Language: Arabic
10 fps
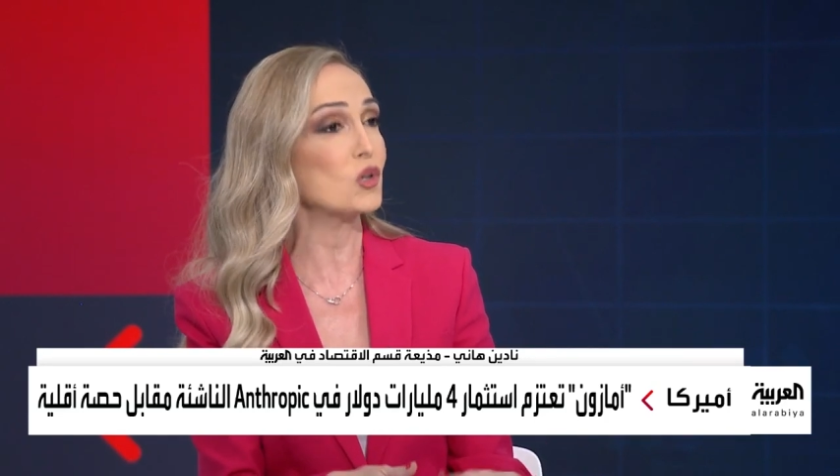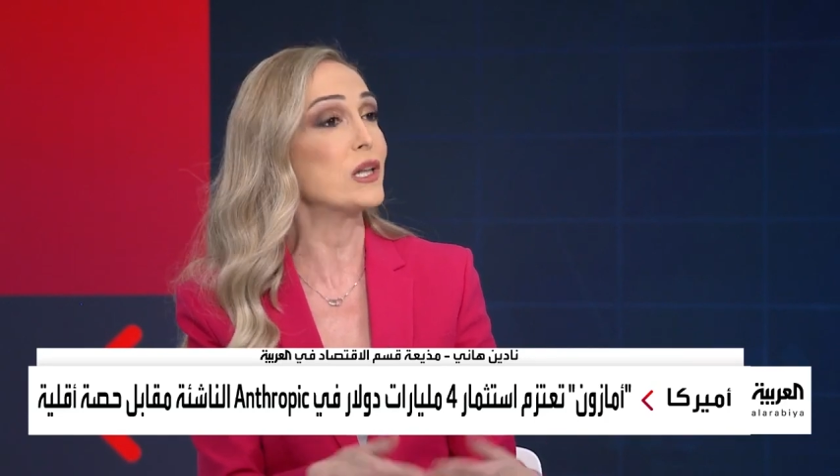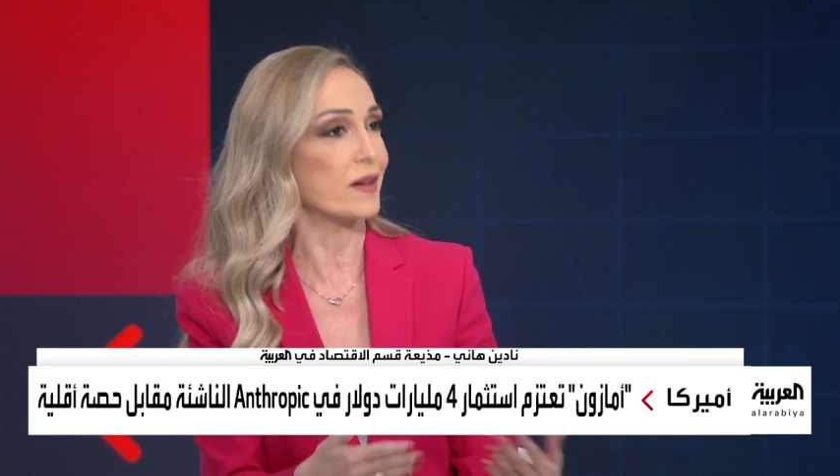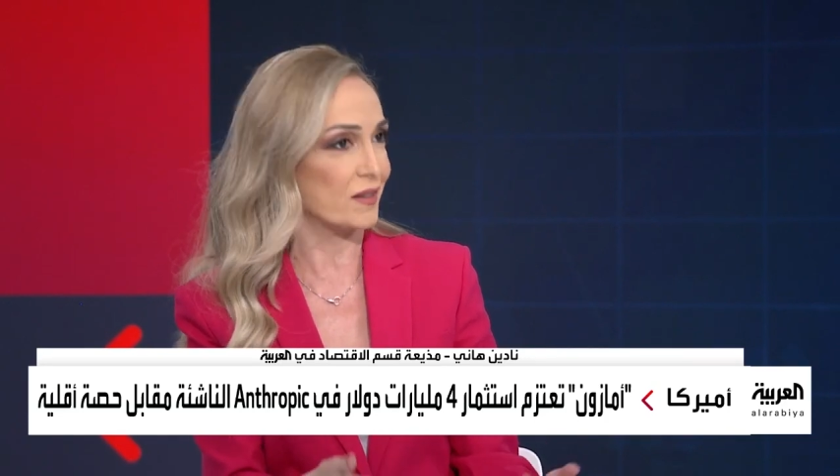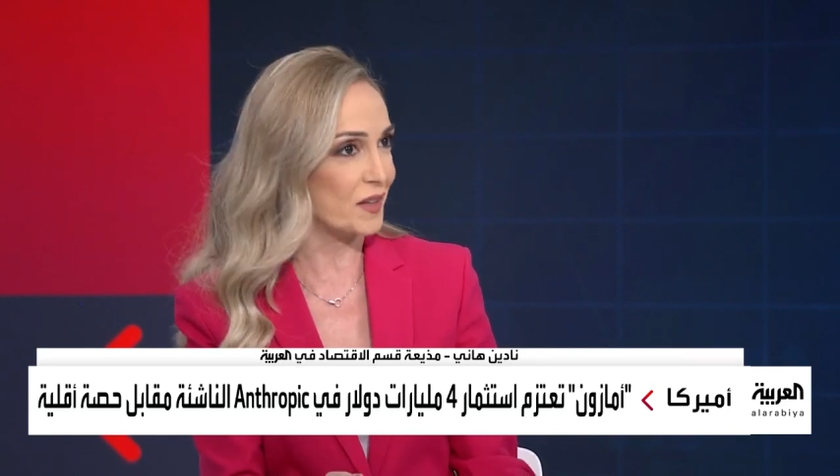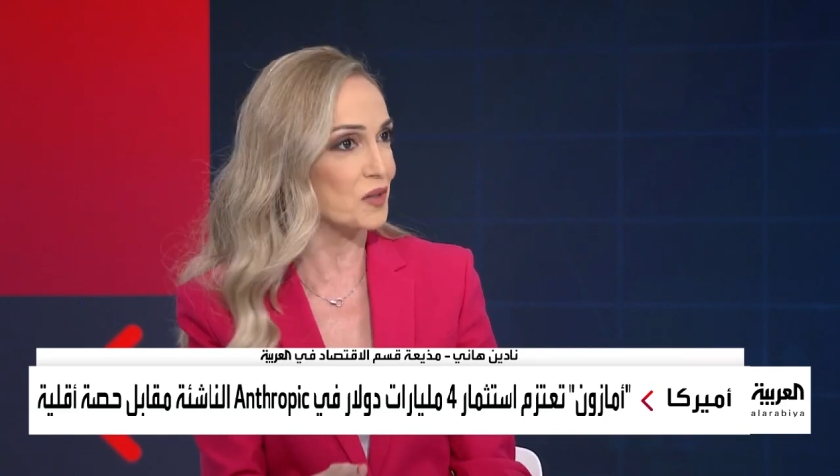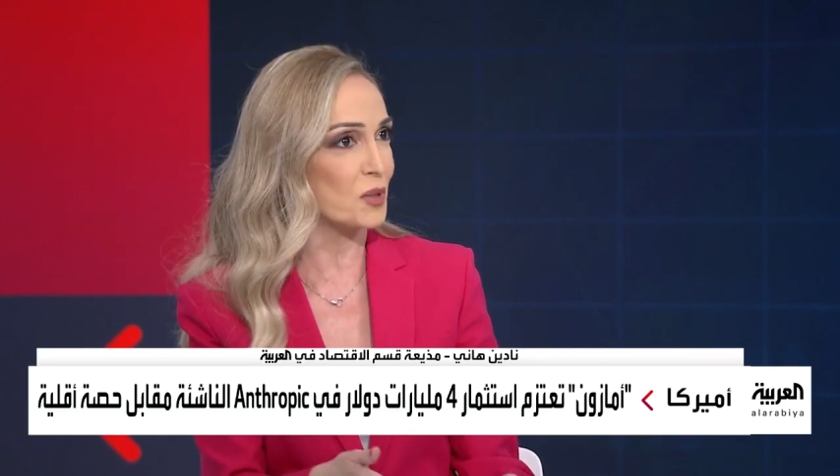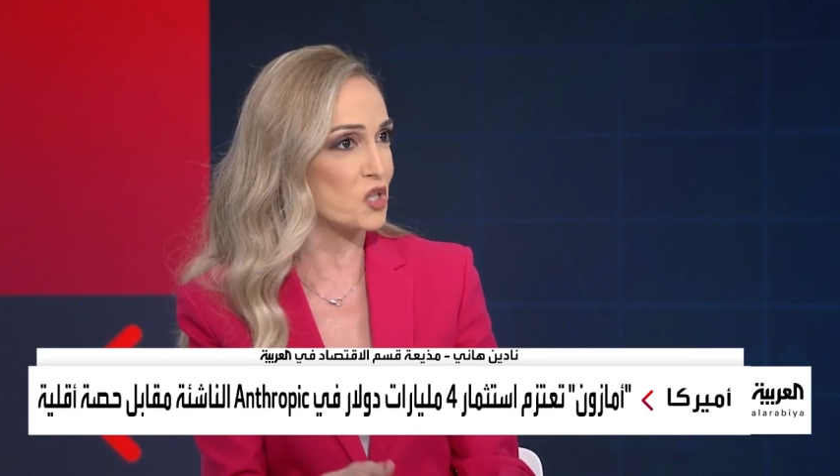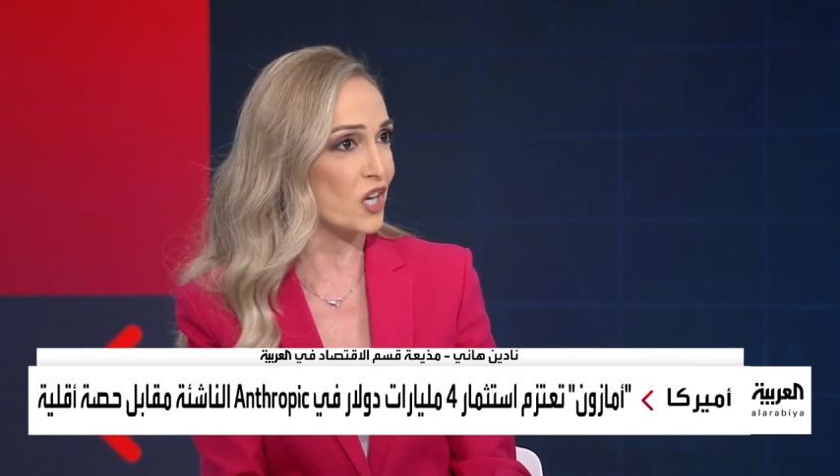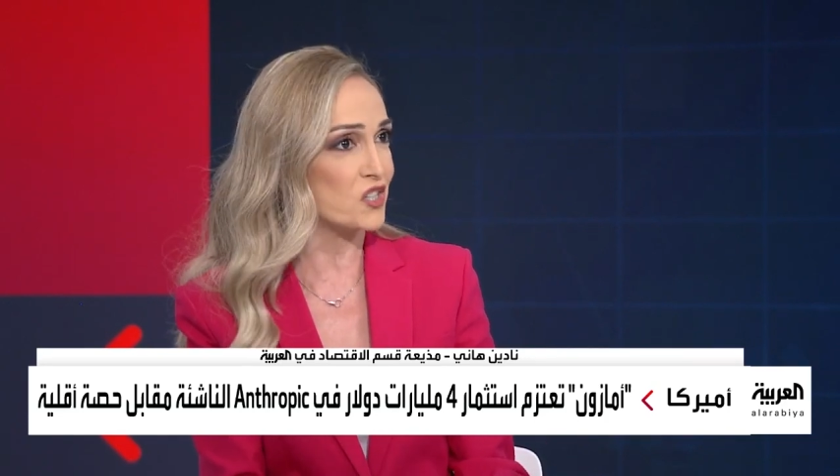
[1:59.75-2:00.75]
أطلقت
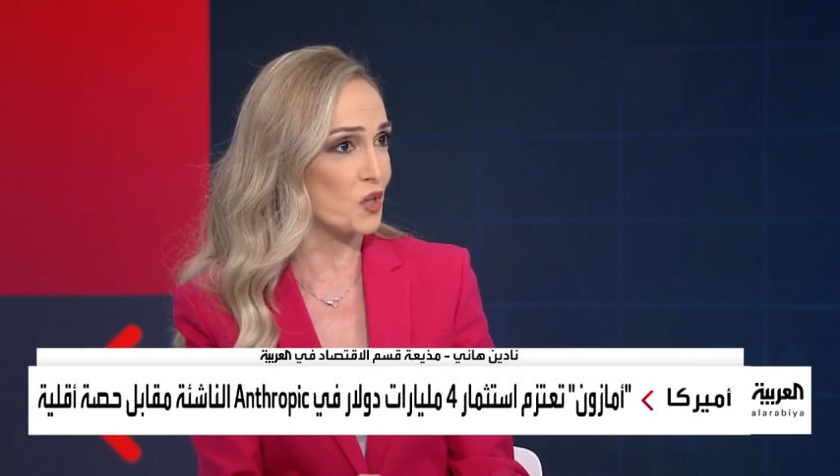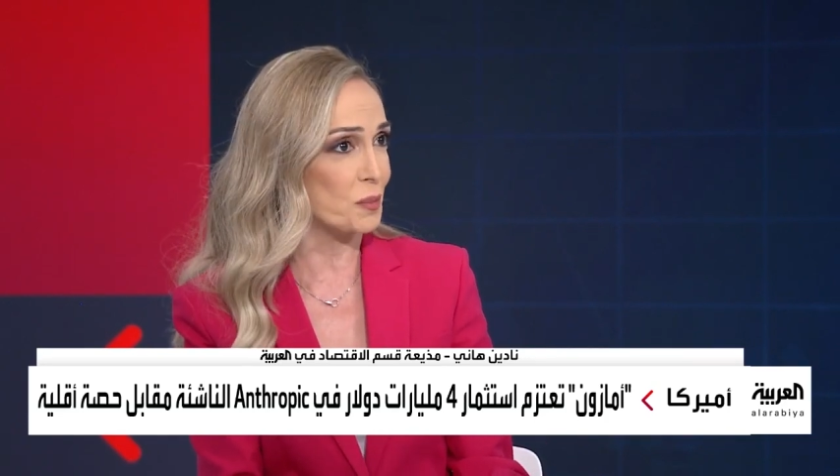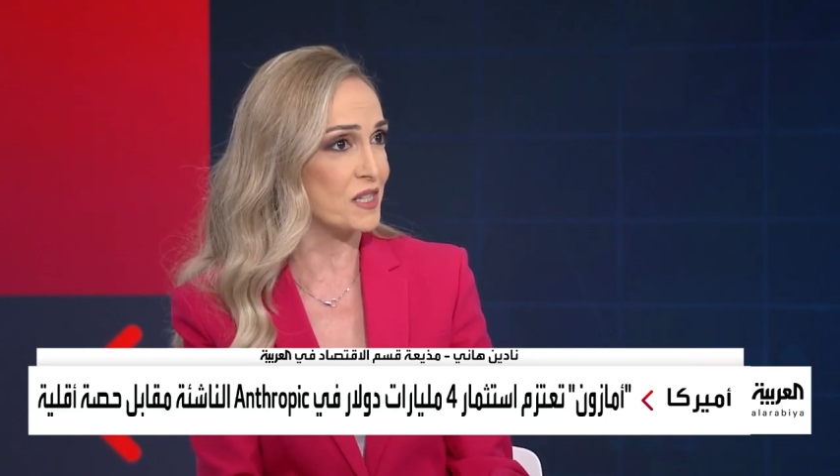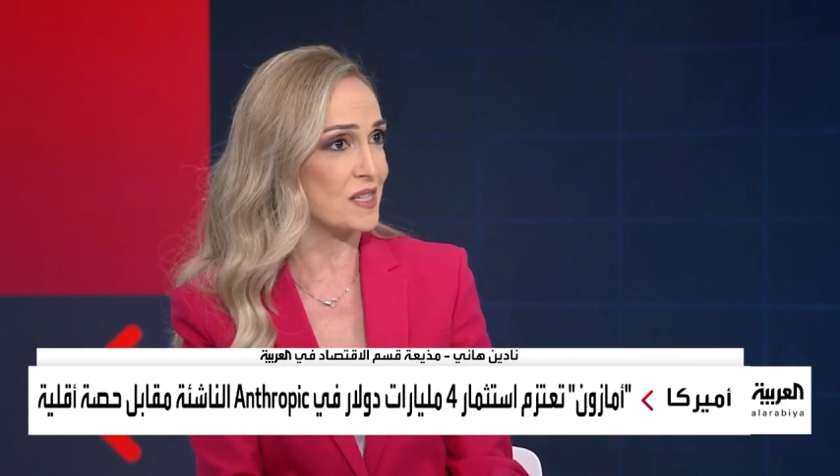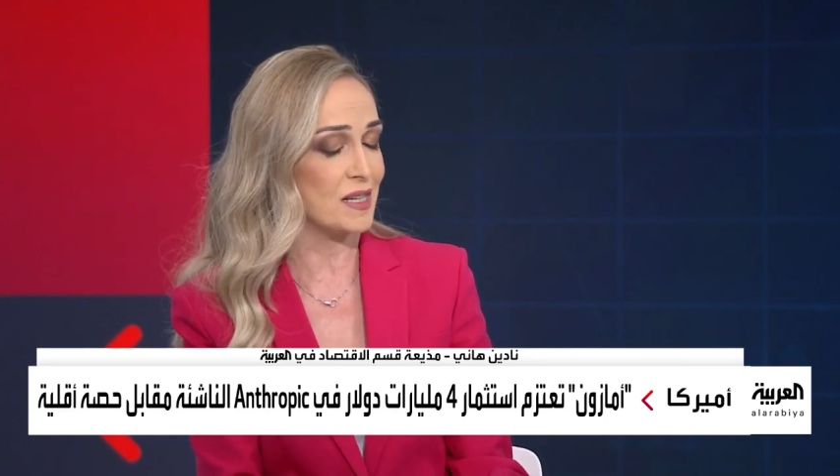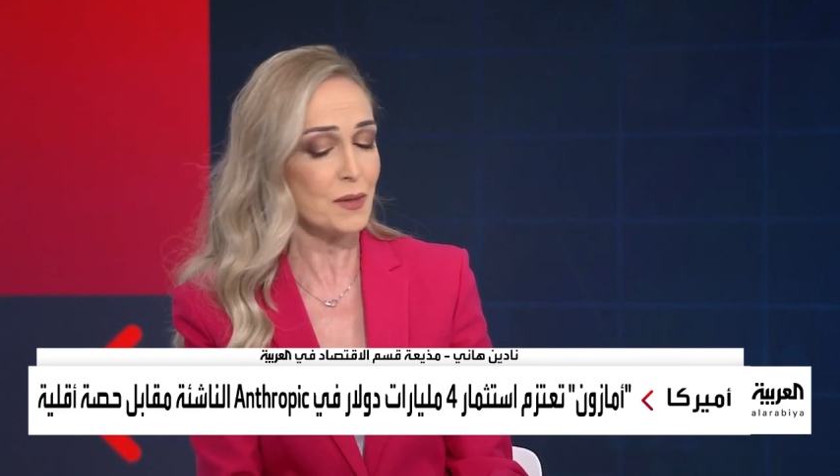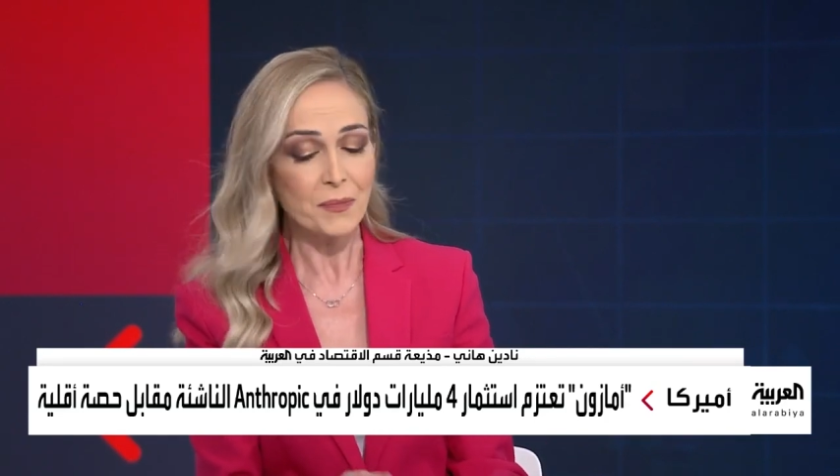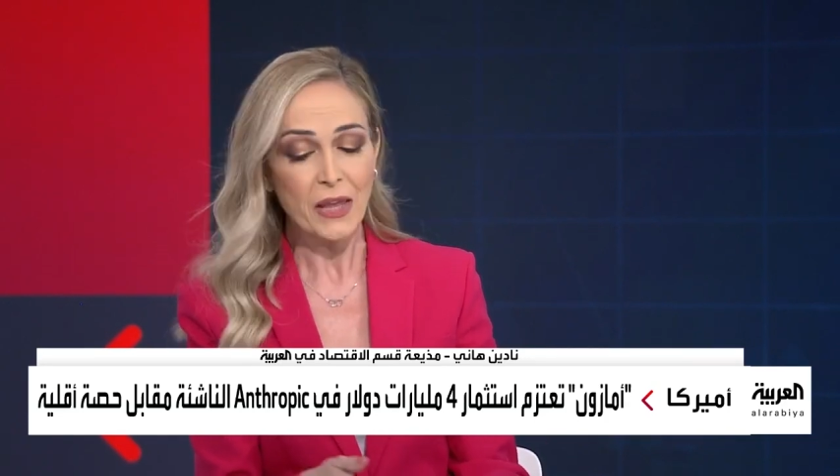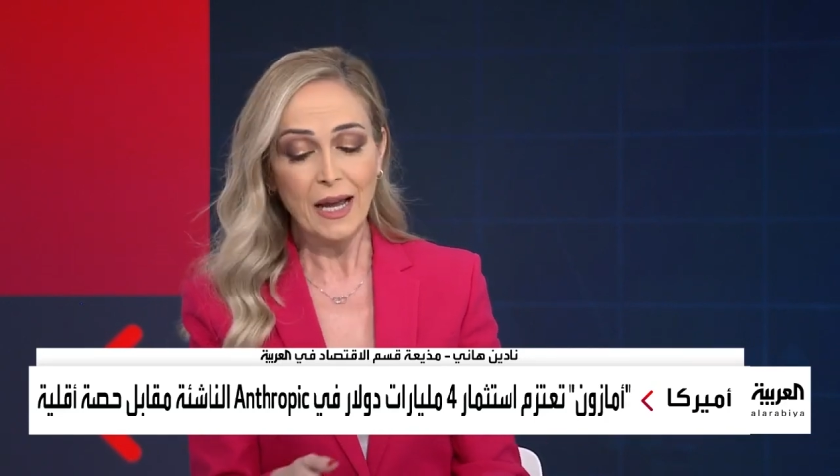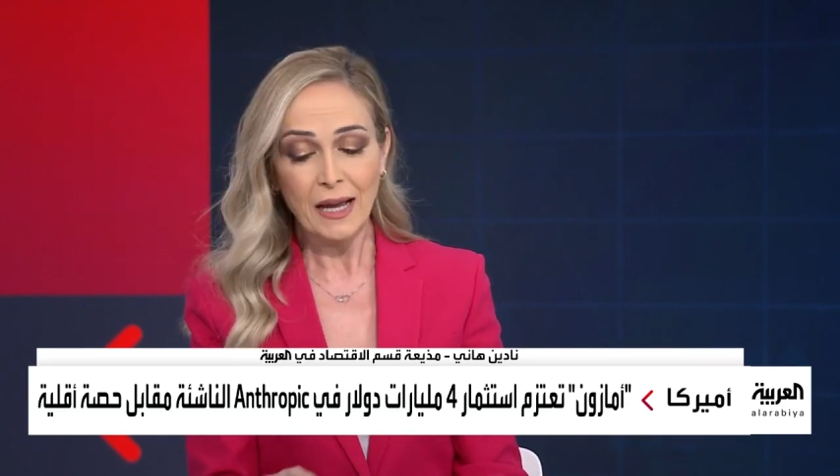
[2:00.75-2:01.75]
خدمة شات جي بي تي
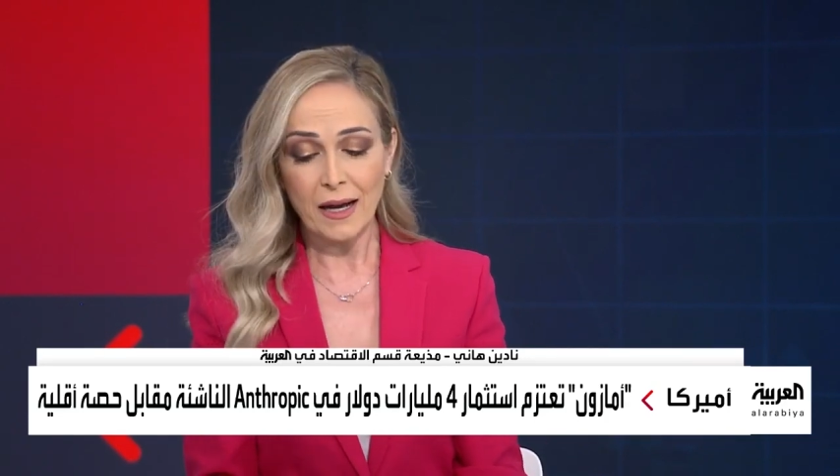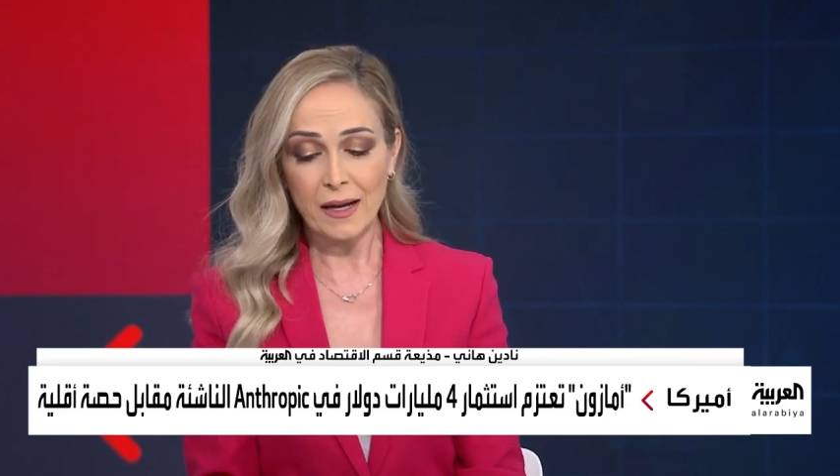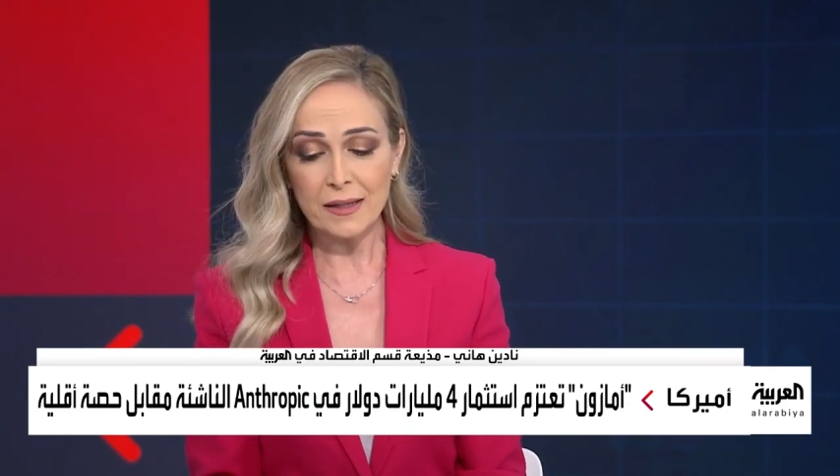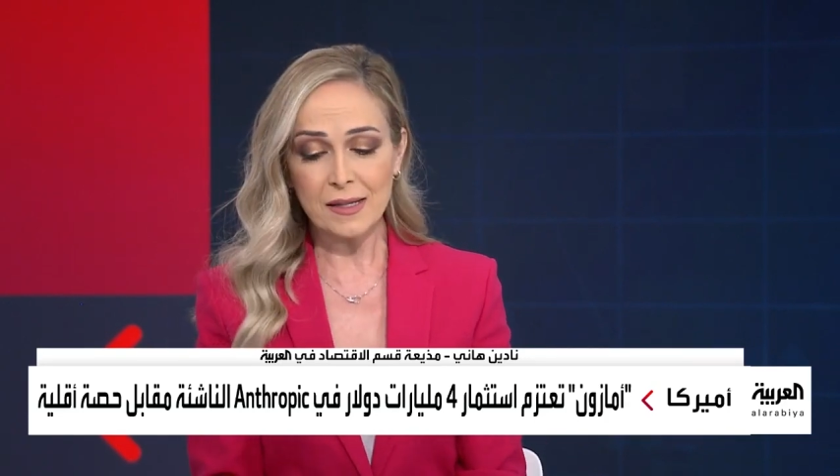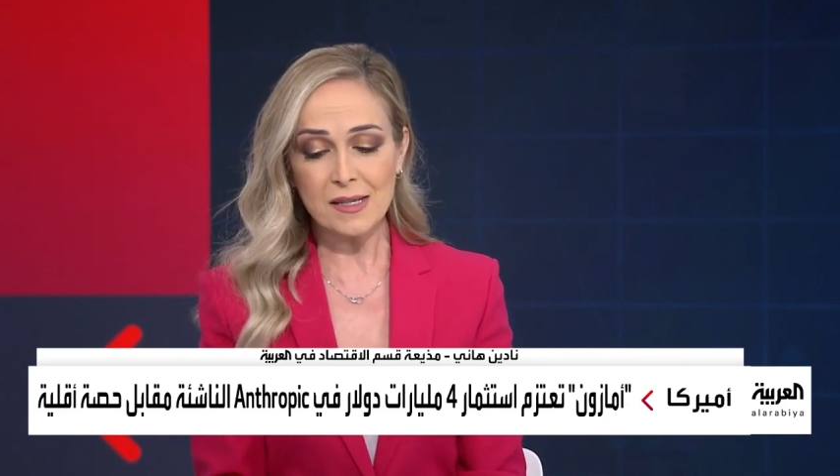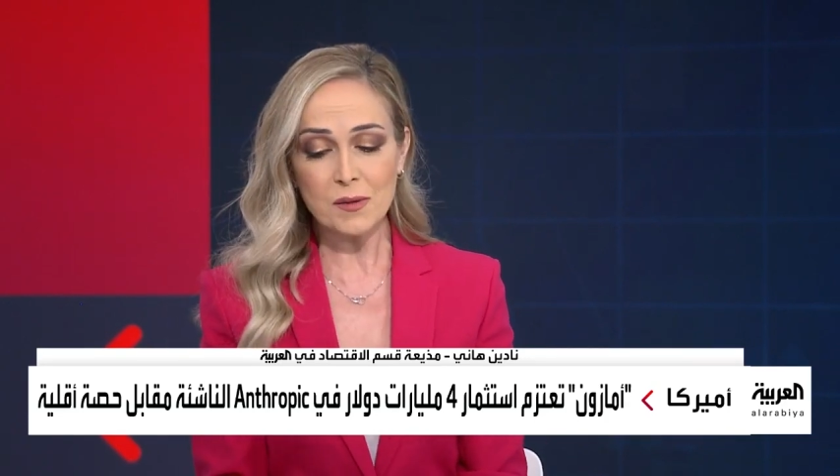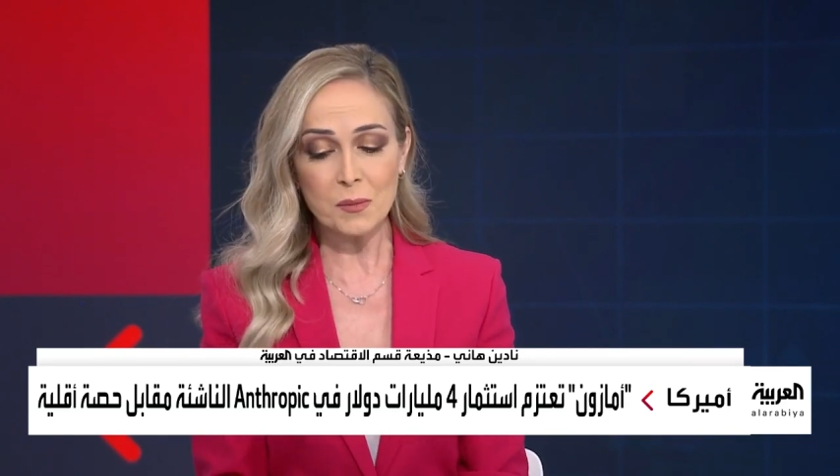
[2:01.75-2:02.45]
نادين